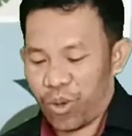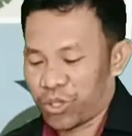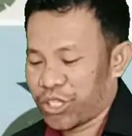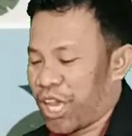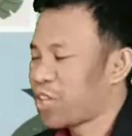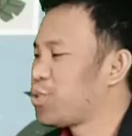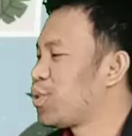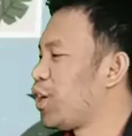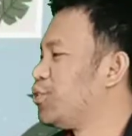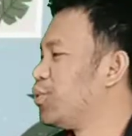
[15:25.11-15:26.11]
Saya
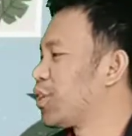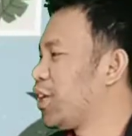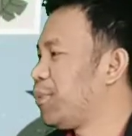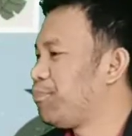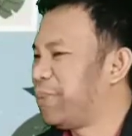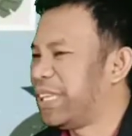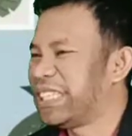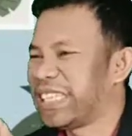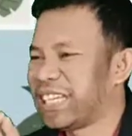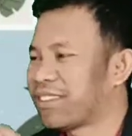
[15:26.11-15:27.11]
suka curi
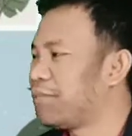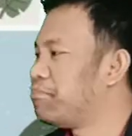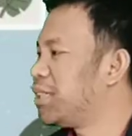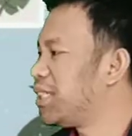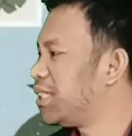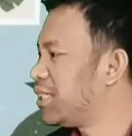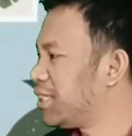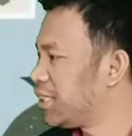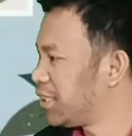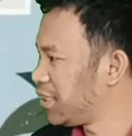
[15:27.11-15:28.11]
pensil
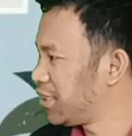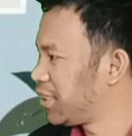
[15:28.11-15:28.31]
teman.